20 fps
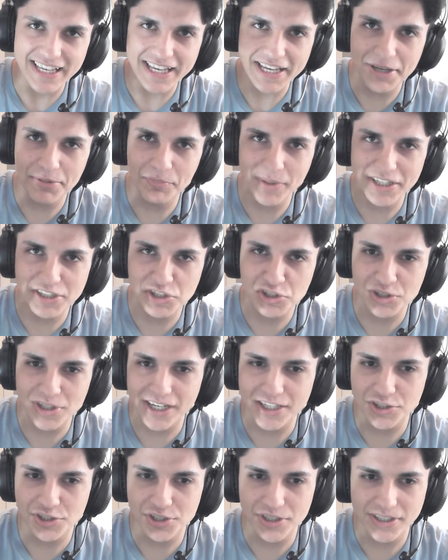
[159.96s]
En baş
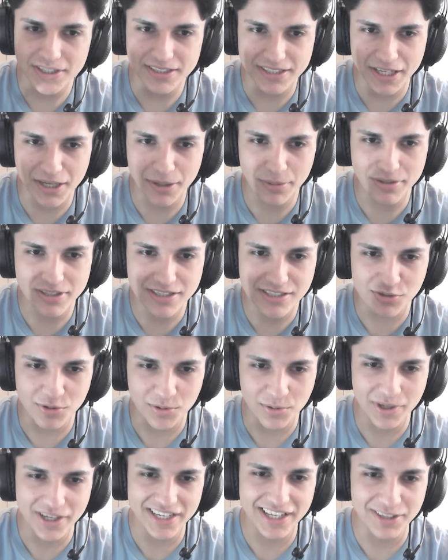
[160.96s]
tacı diyebiliriz
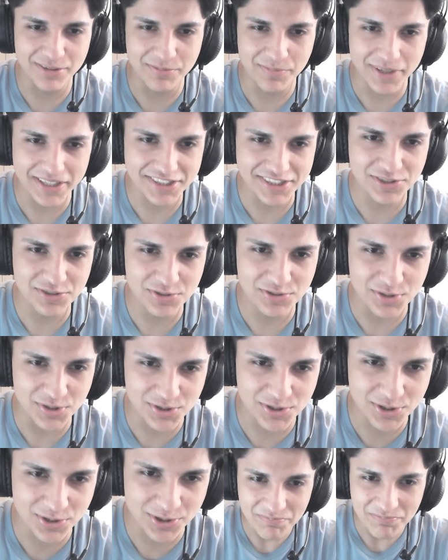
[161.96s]
Ömer Alper için
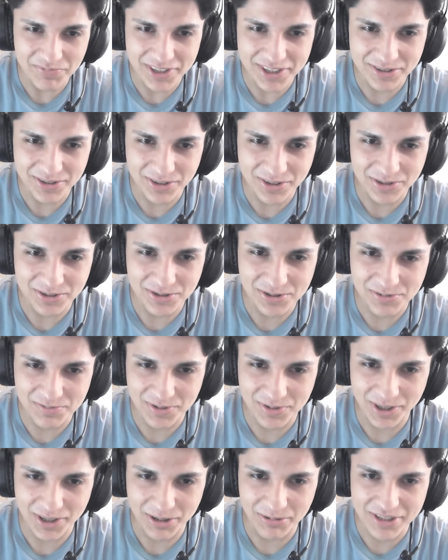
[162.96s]
çocuğu.
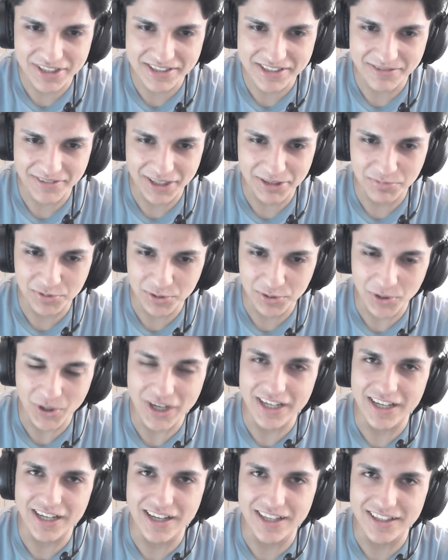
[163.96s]
1.3 milyon abonesi var. Bu
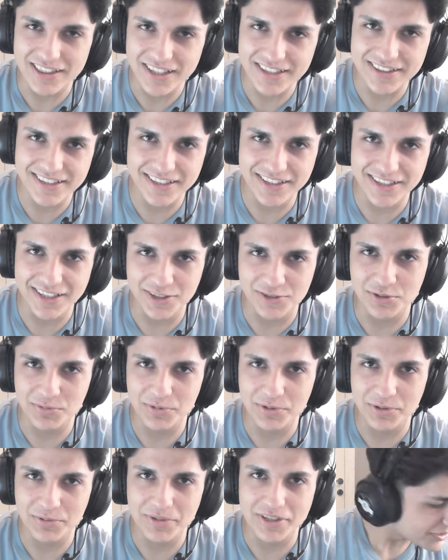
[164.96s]
aa, Allah'tan daha
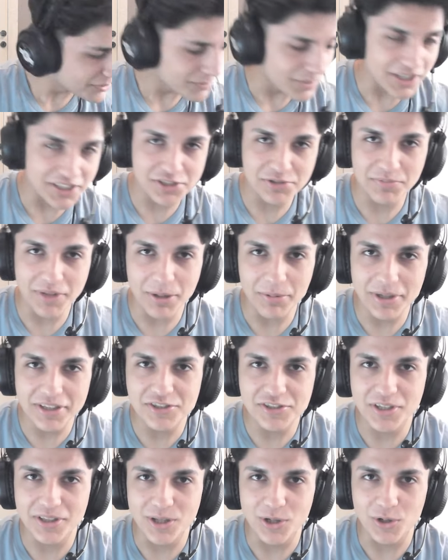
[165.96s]
çok ünlü kasıyor. Bak şimdi hemen
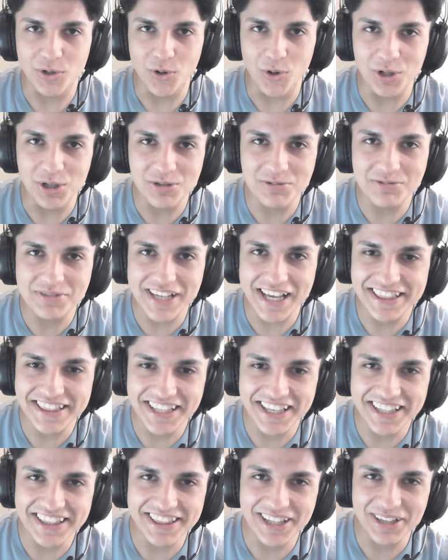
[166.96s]
diyecekler. Oğlum
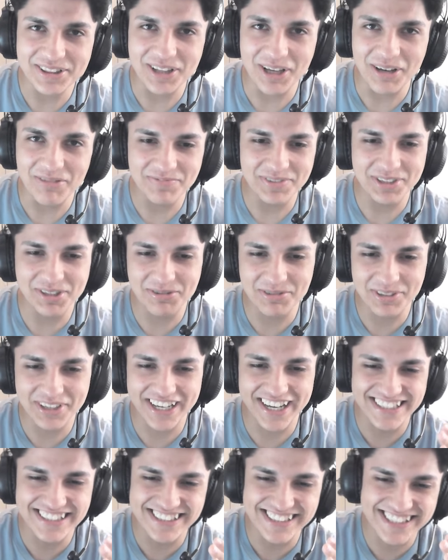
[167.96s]
sen de Allah'tan prim
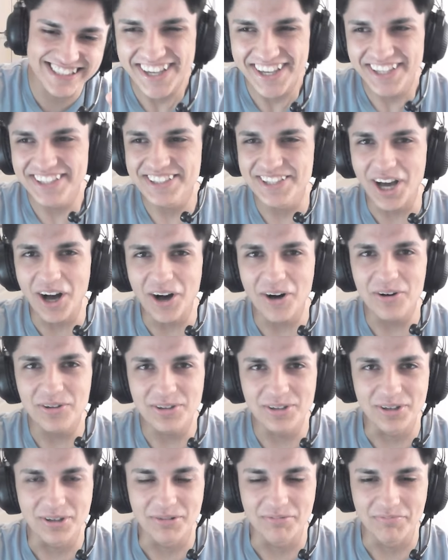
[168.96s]
kastın. ya
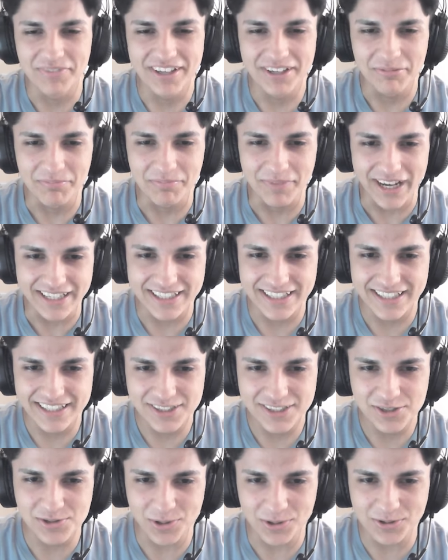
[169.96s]
oğlum Bak
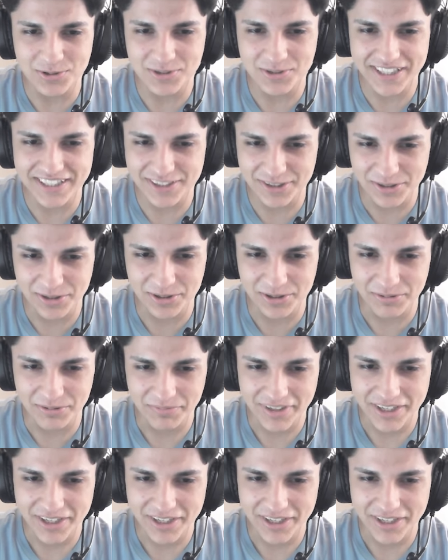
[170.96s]
shorts'una giriyorum.